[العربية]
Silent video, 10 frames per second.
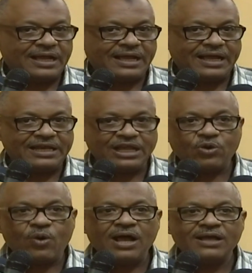آه،
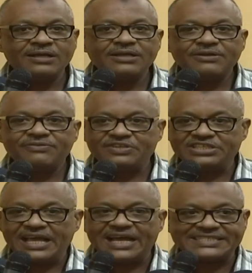الإخوة
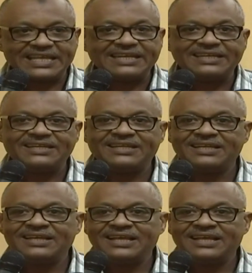في الجهازين